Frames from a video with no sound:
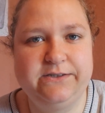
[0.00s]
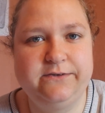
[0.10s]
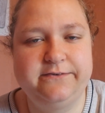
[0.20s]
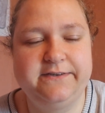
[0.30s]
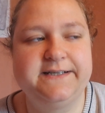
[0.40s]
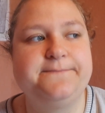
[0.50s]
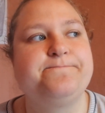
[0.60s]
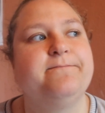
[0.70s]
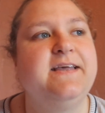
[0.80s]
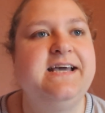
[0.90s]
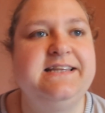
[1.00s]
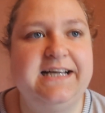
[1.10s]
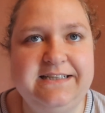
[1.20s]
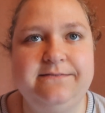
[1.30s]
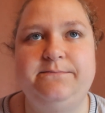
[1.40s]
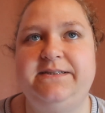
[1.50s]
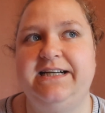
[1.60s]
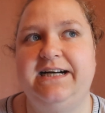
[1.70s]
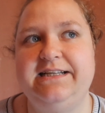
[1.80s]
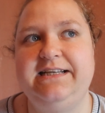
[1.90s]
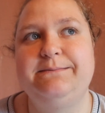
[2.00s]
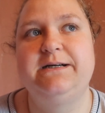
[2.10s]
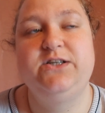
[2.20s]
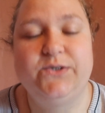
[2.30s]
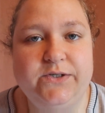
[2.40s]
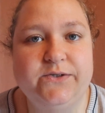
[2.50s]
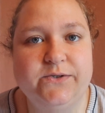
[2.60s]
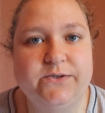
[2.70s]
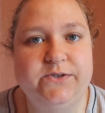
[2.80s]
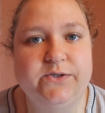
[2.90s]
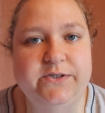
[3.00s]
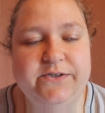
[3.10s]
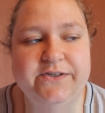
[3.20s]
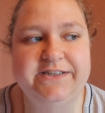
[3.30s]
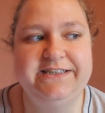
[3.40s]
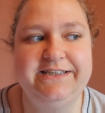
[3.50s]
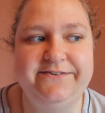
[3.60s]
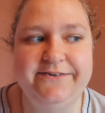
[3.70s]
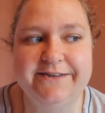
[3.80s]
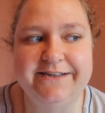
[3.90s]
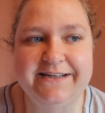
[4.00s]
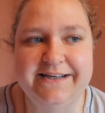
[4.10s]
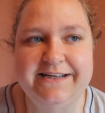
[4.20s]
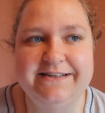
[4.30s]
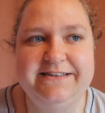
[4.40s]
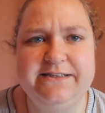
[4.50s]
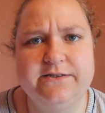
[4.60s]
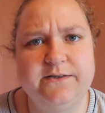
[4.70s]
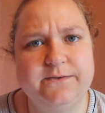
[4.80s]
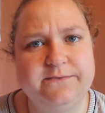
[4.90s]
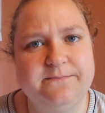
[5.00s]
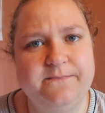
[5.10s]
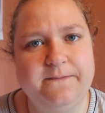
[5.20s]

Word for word: Euro ungefähr. Dann bezahle ich lieber 9,99 Euro für die Zone.